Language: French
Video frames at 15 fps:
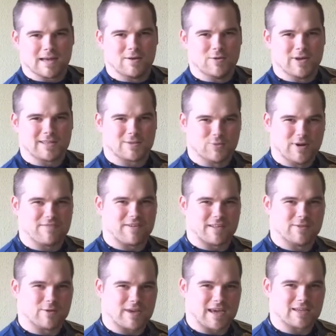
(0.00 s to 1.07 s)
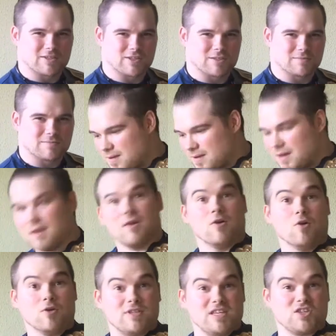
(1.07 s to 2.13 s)
Salut à tous les fans de catch.
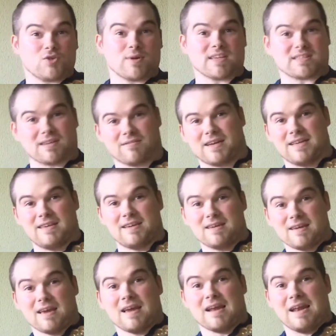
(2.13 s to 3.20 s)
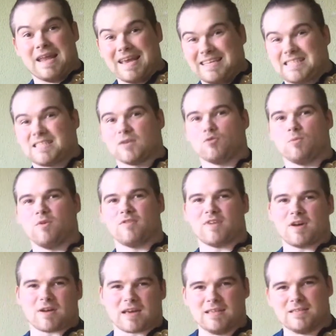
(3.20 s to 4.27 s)
Le 10 juin à Saint-Vallier, les
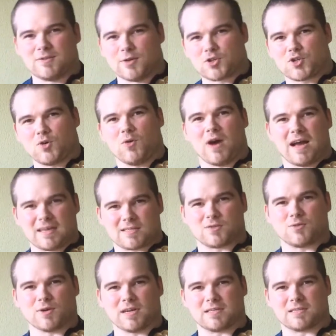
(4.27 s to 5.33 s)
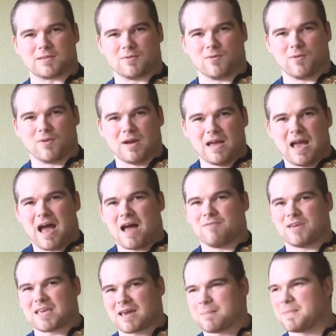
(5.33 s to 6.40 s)
ICW organisent le show Insurrection
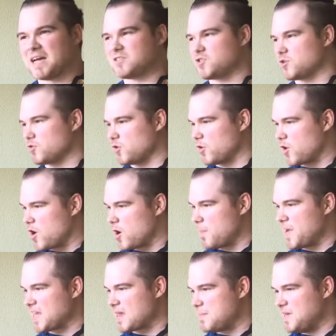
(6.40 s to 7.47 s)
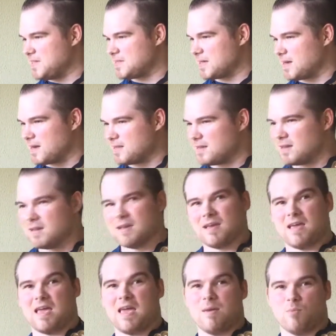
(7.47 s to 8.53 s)
avec un match entre Cormac Hamilton
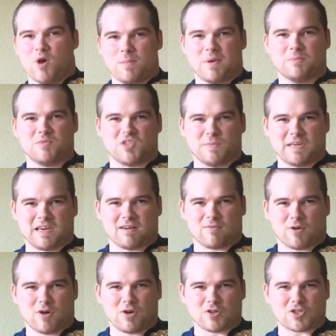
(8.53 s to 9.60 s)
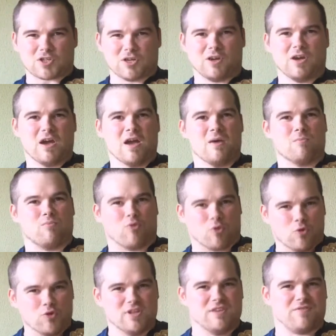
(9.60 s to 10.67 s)
et moi-même Jimmy Gavroche
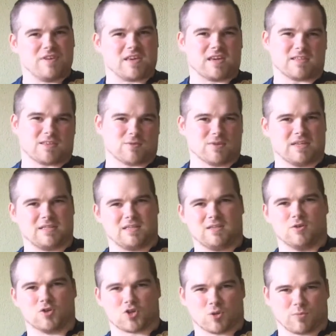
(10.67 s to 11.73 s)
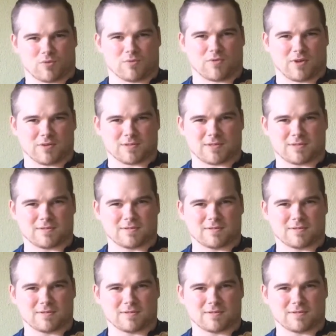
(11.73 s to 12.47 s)
pour l'unification des titres de champion de France.